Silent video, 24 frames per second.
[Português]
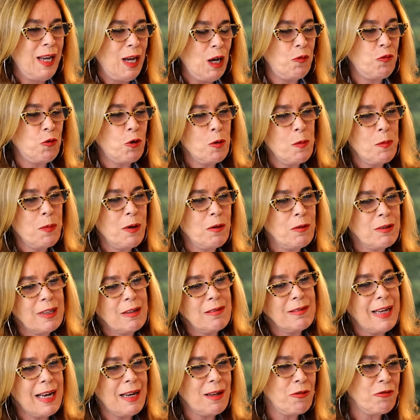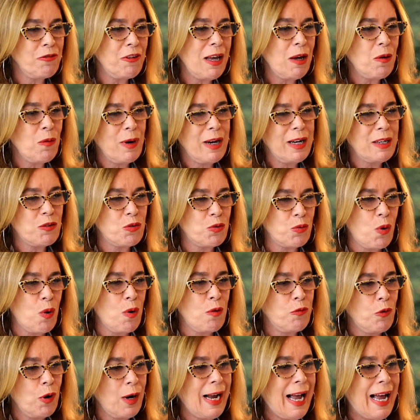Eu fico me perguntando o que, que veio antes, o
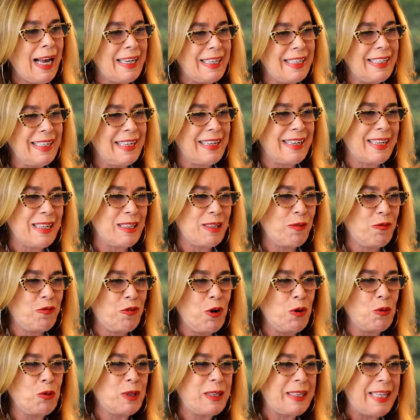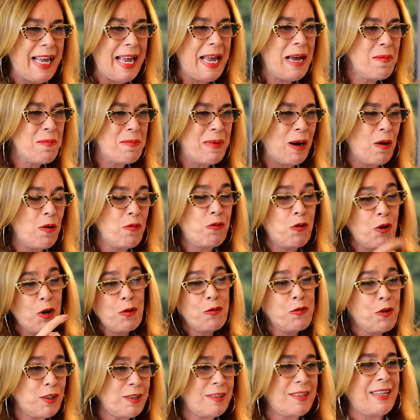ovo ou a galinha? Quer dizer, foi o tema ou
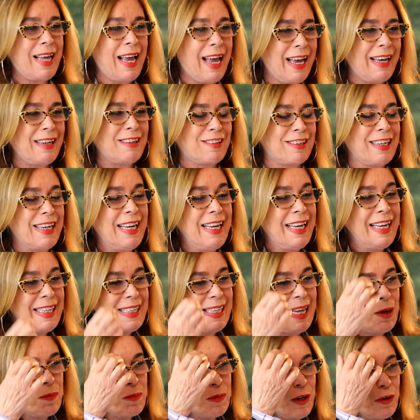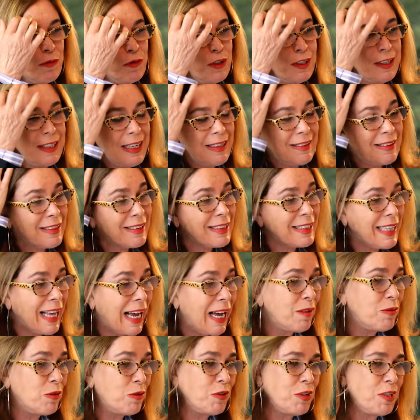foram vocês? Né? Porque vocês
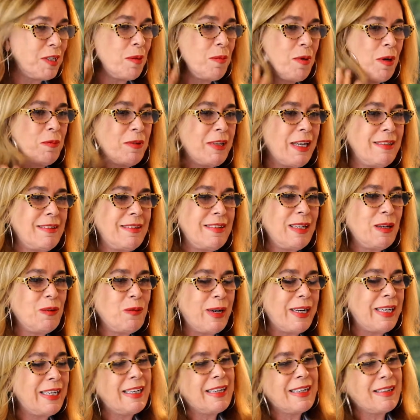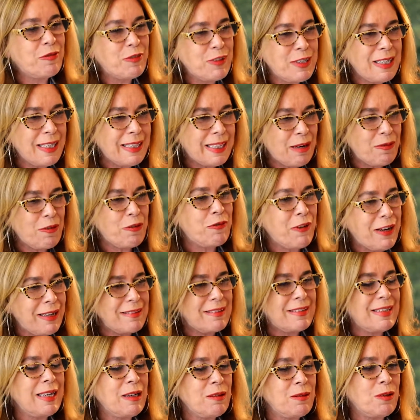estavam, você mesmo está dizendo aí que você estava
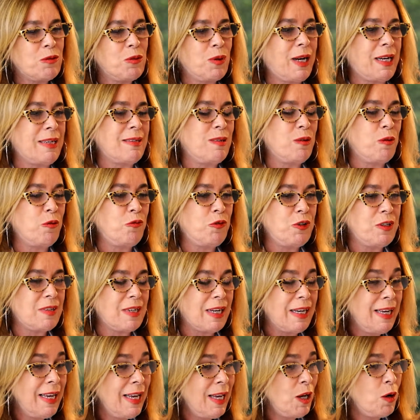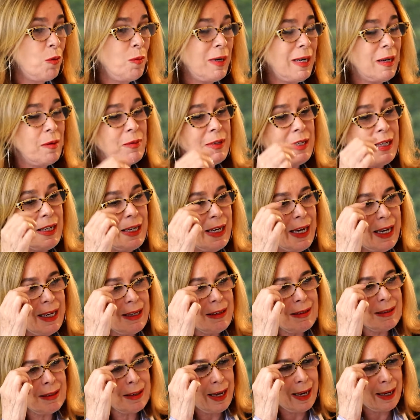fazendo educação física. Eu me lembro que
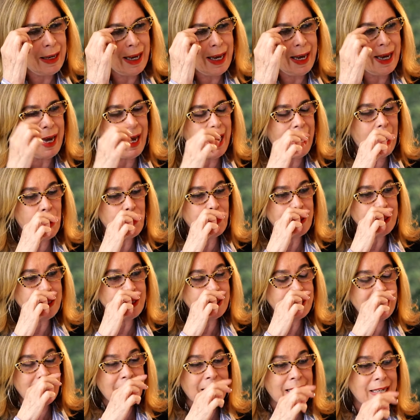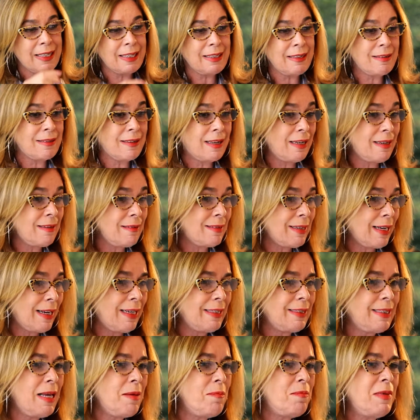esse é, é a época da chegada das grandes
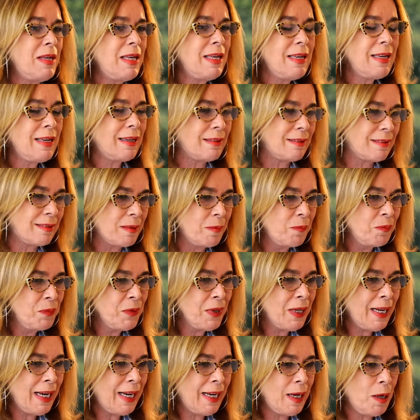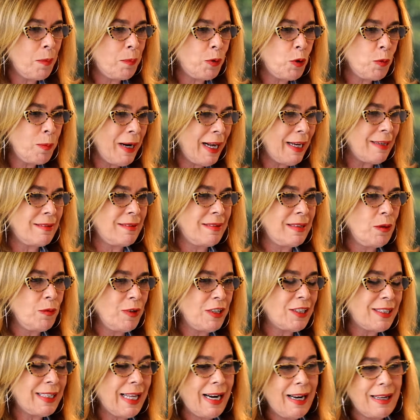academias uh, ah, para Brasil,
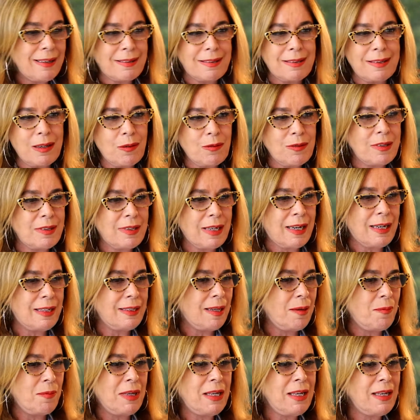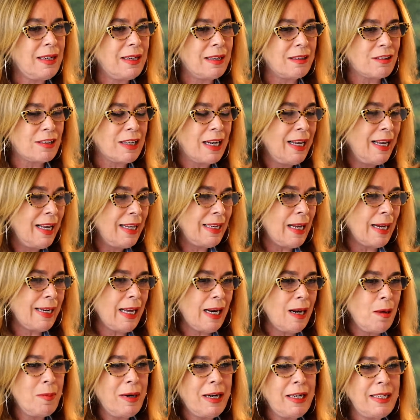a instalação das academias,
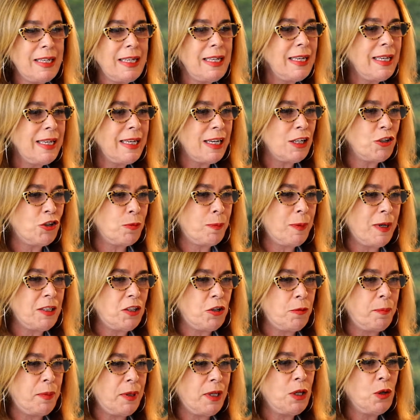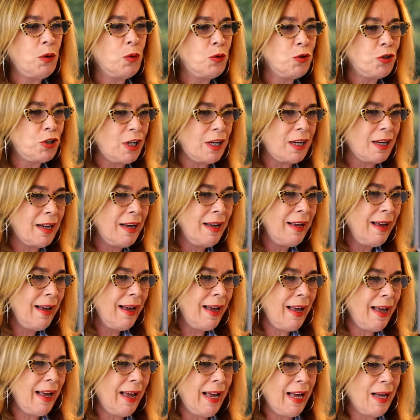naquela né? mania de bodybuilding,
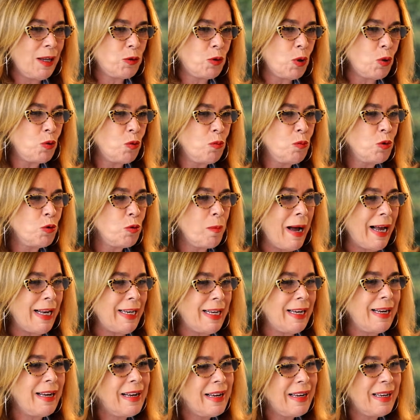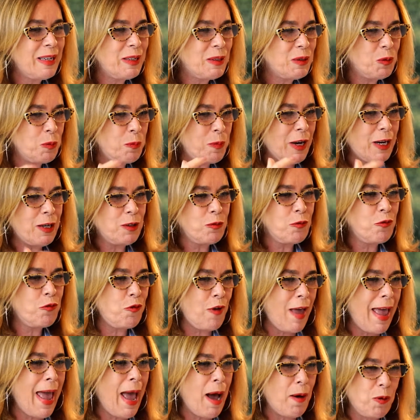é, todo mundo malhando, pegando
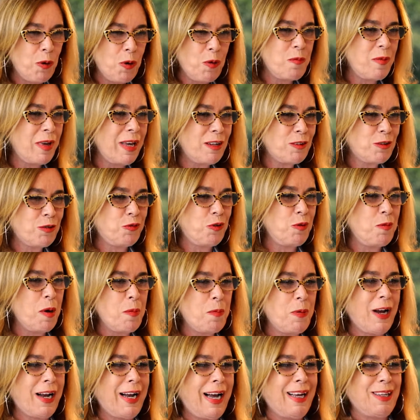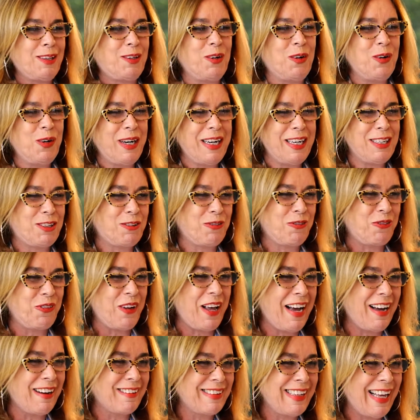ferro. Eu mesmo fui uma pegadora de
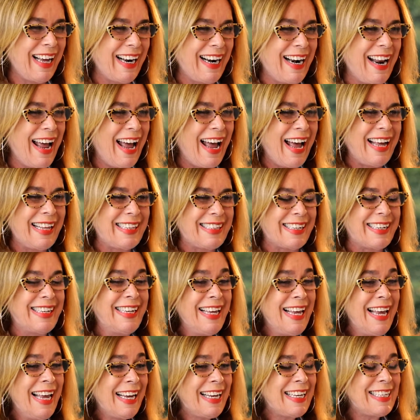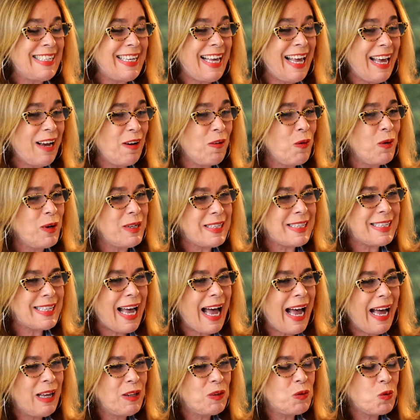ferro danada. Quer dizer, é
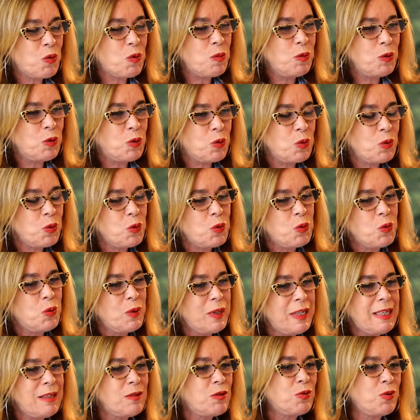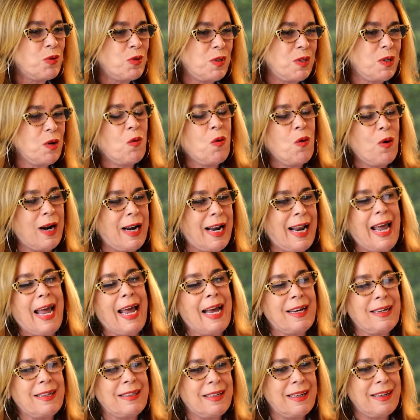gozado como tudo isso se
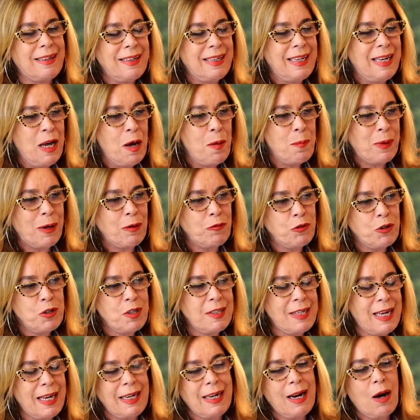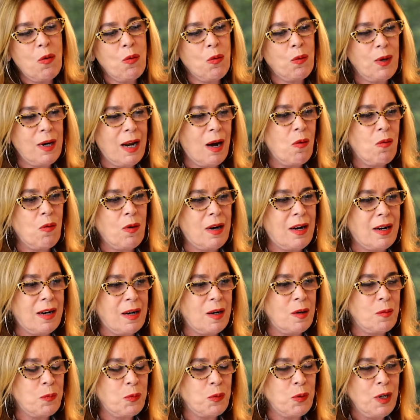conecta para você inaugurar um
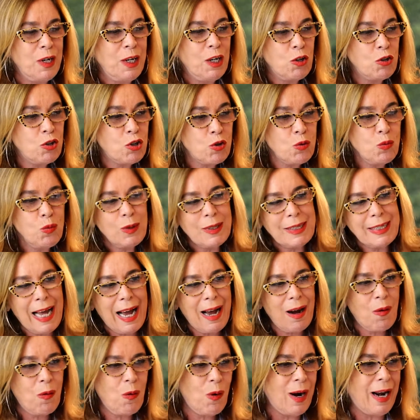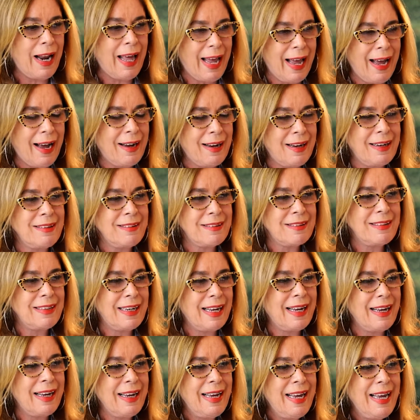campo, juntar colegas,
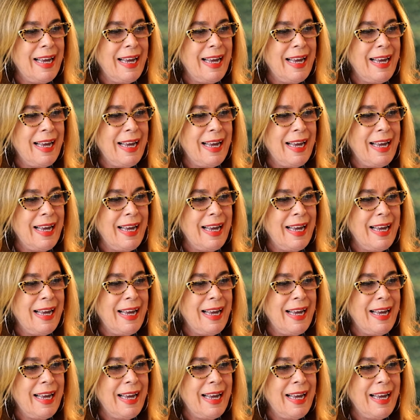né?